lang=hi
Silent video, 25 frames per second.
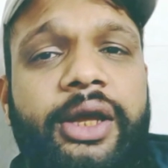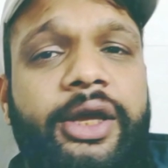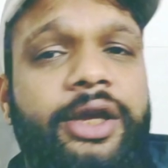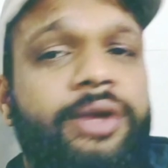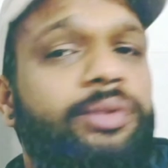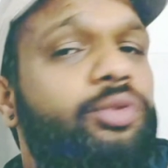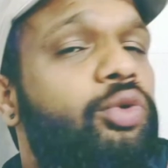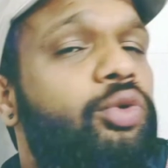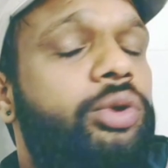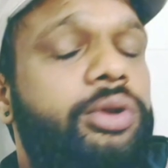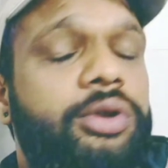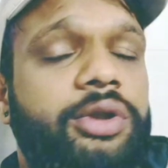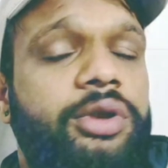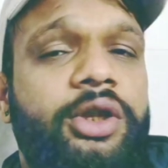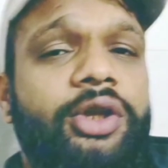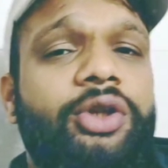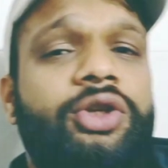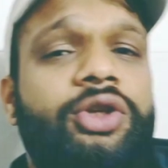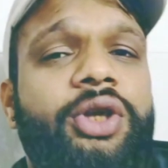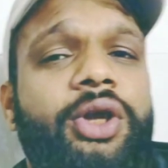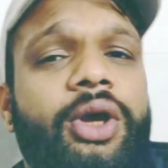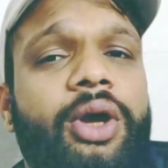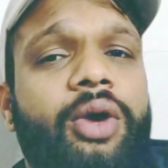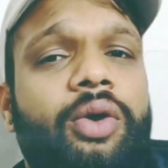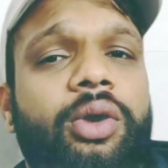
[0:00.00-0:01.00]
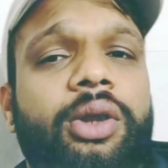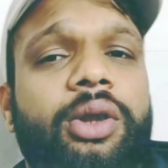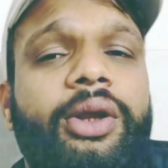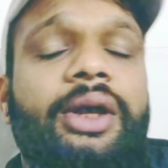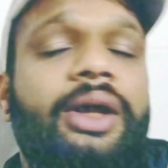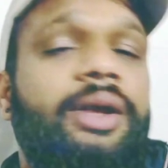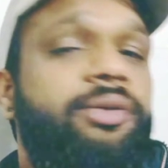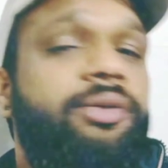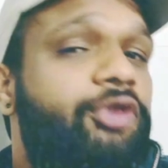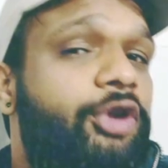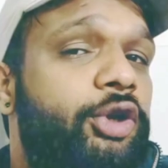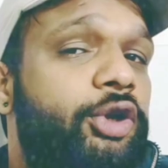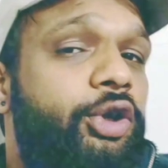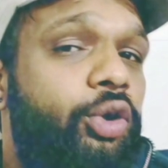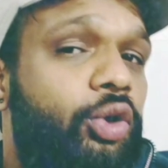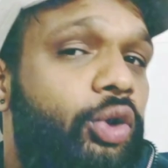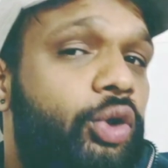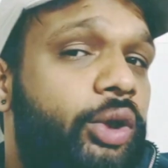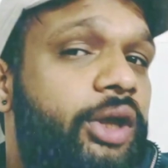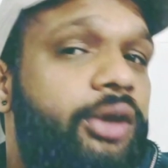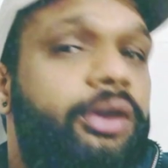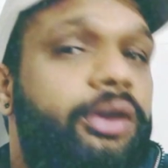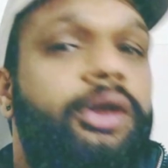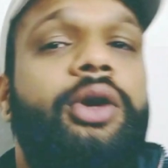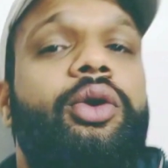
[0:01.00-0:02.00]
लेकिन उससे क्या हो रहा था कि वीडियो
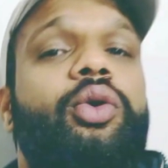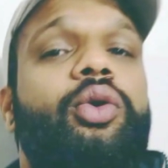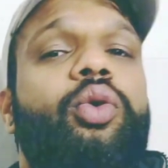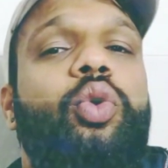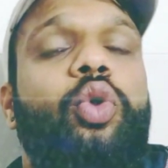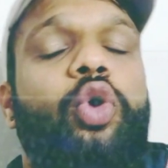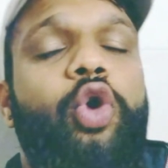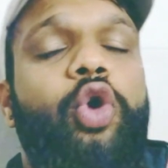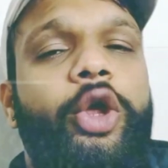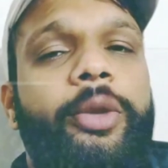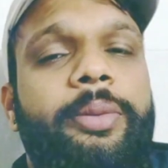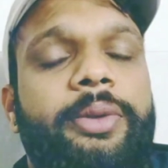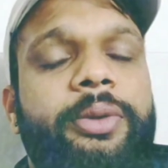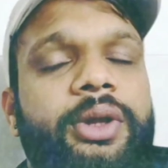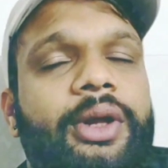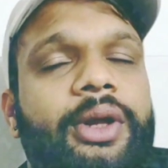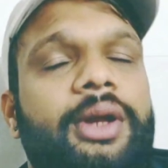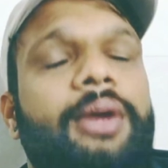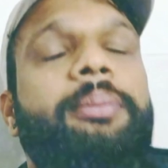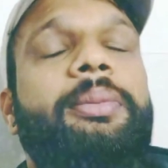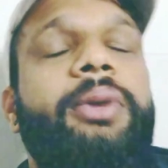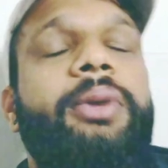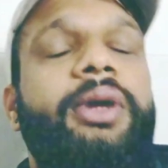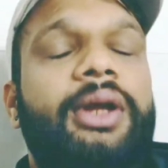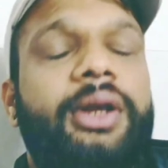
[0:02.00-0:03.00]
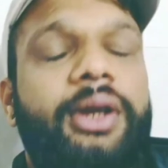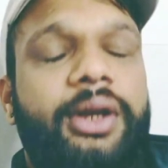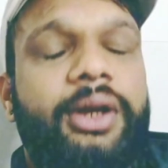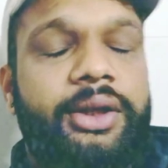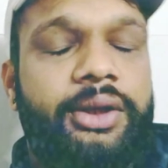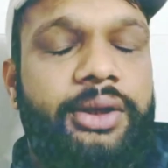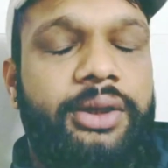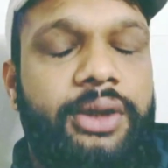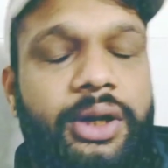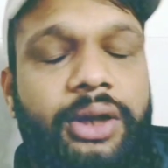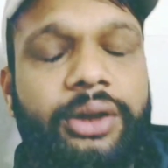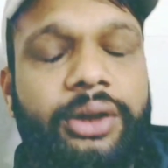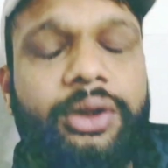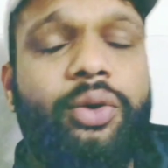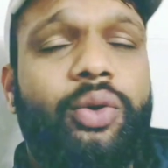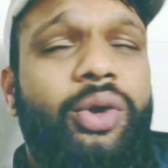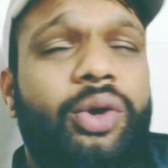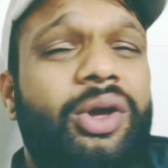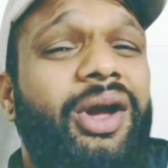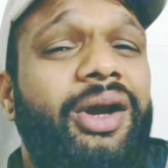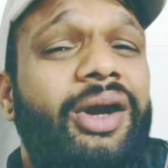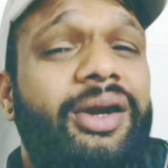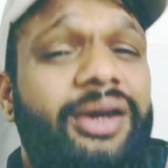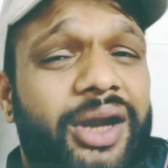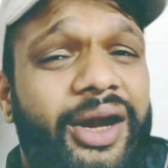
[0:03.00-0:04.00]
के अंदर कोई भी ज़्यादा मज़ा नहीं आ रहा था
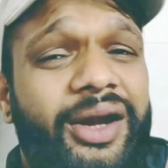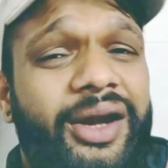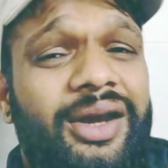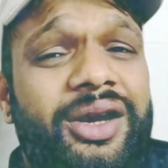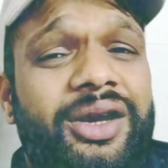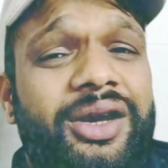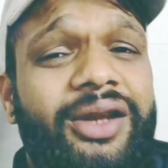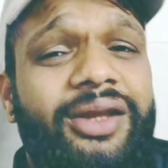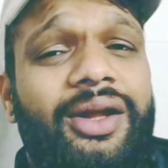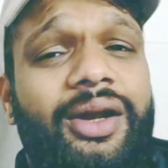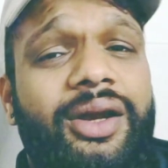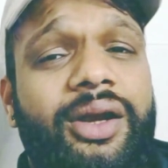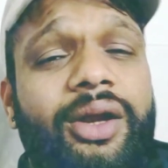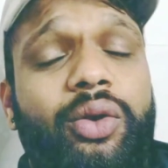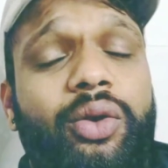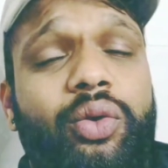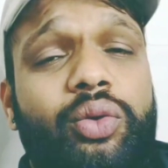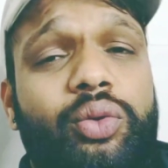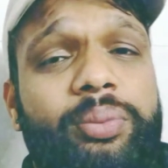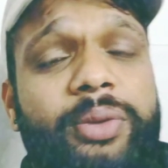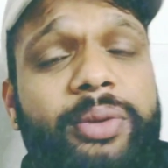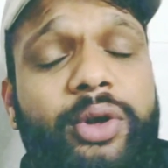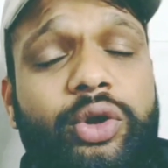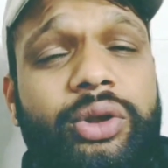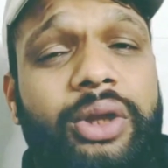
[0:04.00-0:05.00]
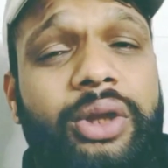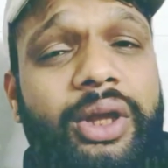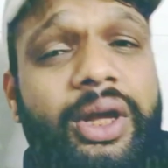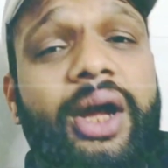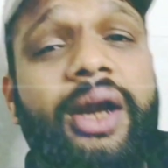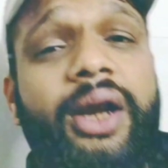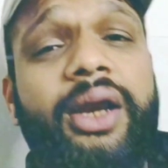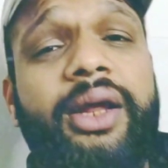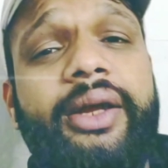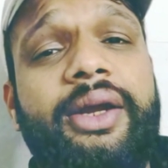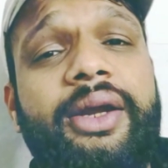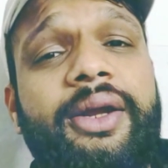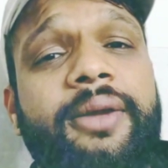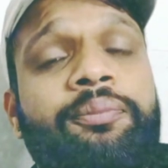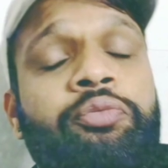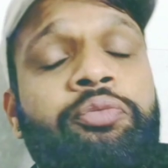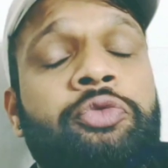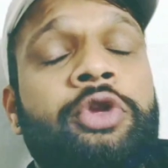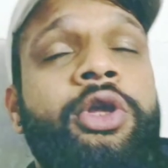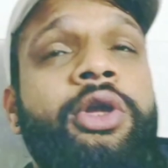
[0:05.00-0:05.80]
कोई कंटेंट ही नहीं था ना लोगों मेरे को दिखाने के लिए